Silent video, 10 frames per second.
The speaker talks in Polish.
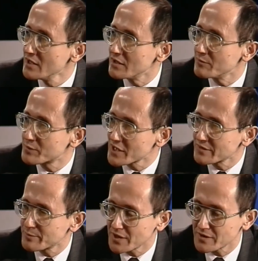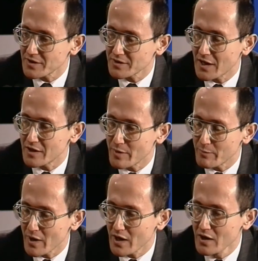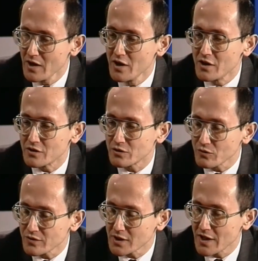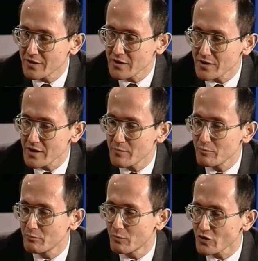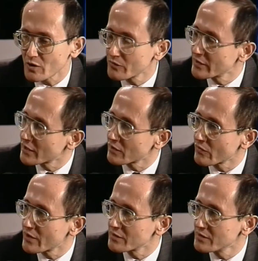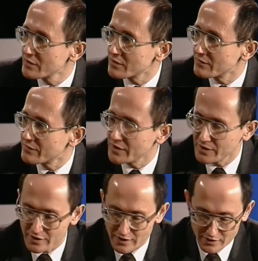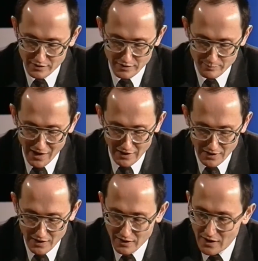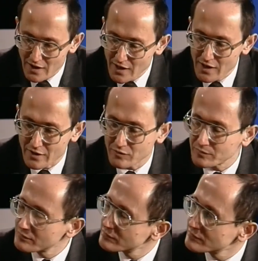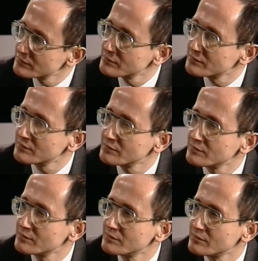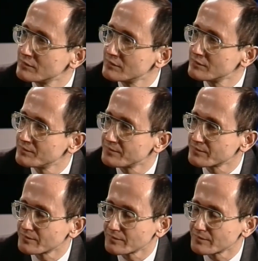przez prezesa NBP z uwzględnieniem poziomu wynagrodzeń w innych e, bankach. Czy może Pan e, ujawnić wysokość swoich dochodów na